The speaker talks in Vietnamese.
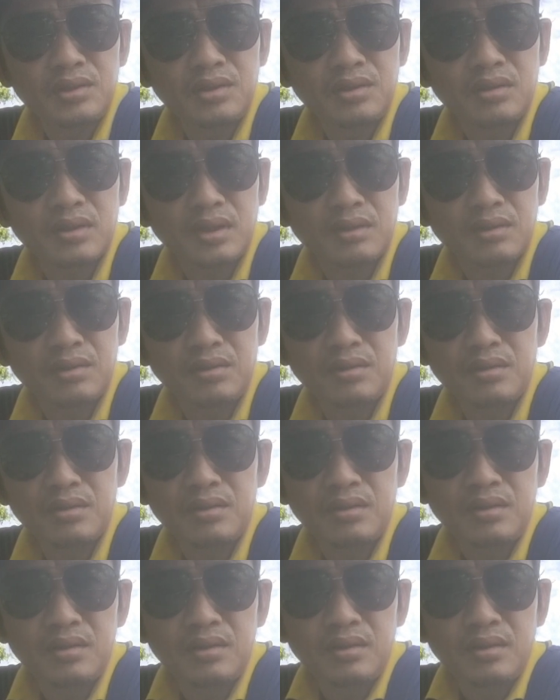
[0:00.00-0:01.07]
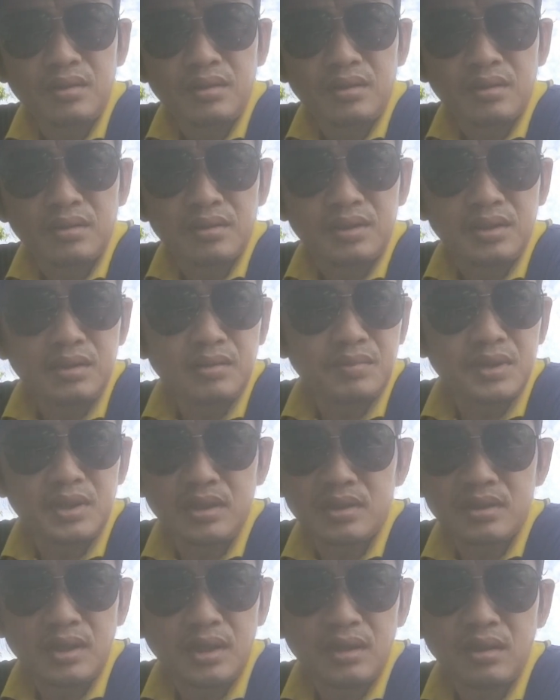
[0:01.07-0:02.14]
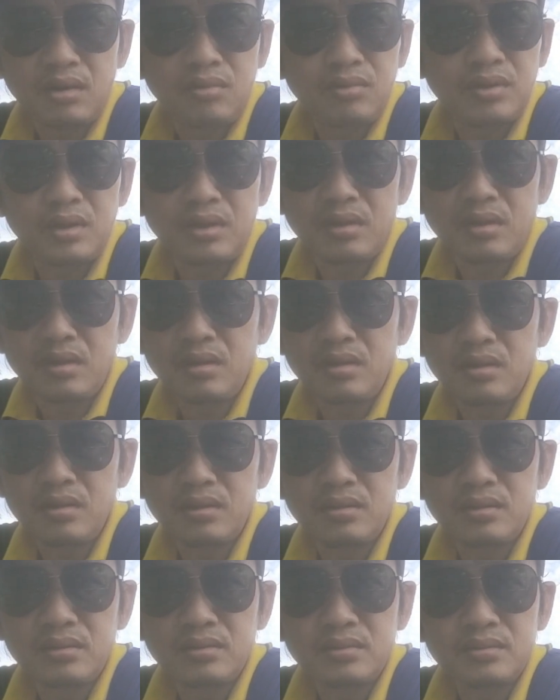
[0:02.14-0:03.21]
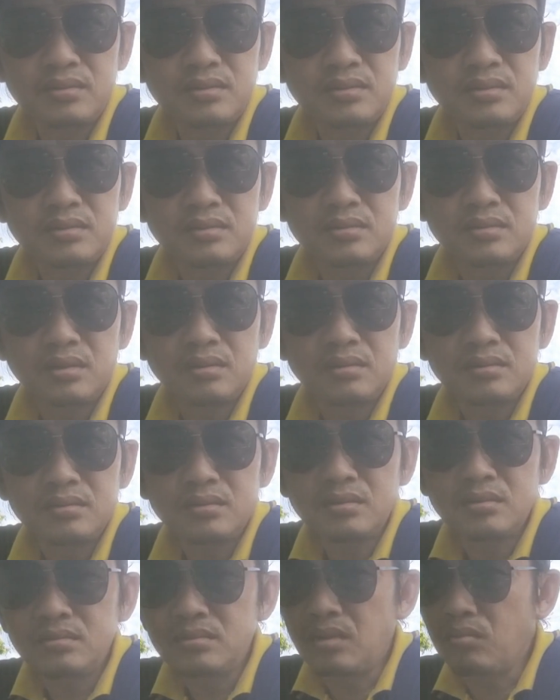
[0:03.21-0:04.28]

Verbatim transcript: tiên dược hằng dược nếu mà chia sẻ thôi thì ừ,